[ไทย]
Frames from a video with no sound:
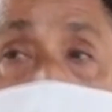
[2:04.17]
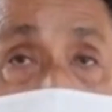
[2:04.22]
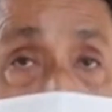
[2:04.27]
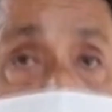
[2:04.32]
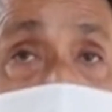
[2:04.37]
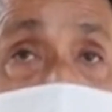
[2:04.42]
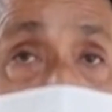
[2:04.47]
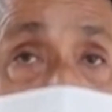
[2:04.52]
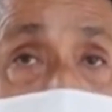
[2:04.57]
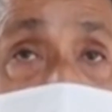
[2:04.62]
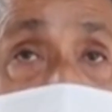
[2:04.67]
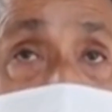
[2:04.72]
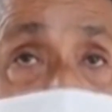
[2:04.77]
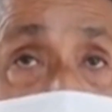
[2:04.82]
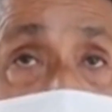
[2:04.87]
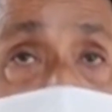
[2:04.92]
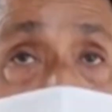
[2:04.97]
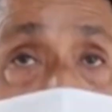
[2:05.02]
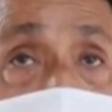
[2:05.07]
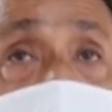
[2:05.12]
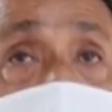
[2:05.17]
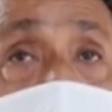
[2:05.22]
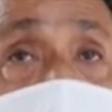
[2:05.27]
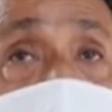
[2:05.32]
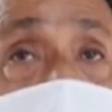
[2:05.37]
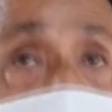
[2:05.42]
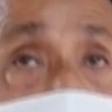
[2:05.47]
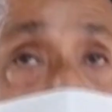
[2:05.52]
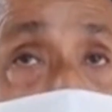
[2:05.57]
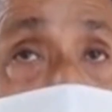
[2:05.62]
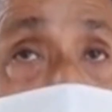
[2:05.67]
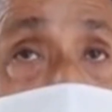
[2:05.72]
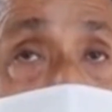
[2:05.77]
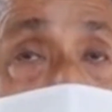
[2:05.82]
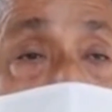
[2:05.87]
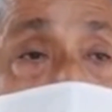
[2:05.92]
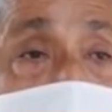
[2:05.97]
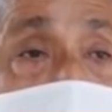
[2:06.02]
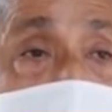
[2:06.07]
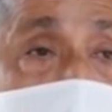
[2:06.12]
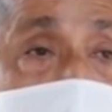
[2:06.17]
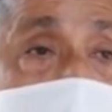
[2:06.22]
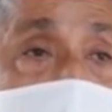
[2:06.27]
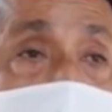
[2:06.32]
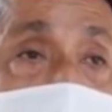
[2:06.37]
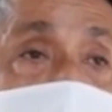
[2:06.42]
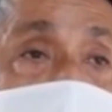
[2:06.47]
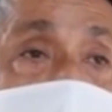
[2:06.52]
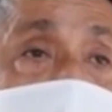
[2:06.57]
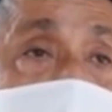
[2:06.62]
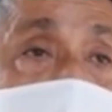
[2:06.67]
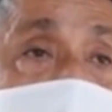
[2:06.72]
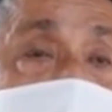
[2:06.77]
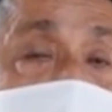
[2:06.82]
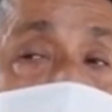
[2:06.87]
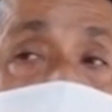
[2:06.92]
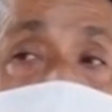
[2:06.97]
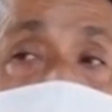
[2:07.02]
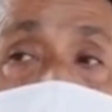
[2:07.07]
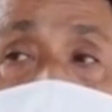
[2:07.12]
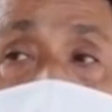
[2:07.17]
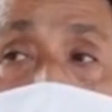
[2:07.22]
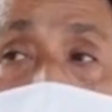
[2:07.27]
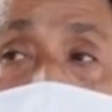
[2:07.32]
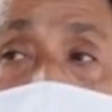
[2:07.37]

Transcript: ลงพื้นที่ทันทีเลยวันรุ่งขึ้นนะครับแล้วไปดูสถาน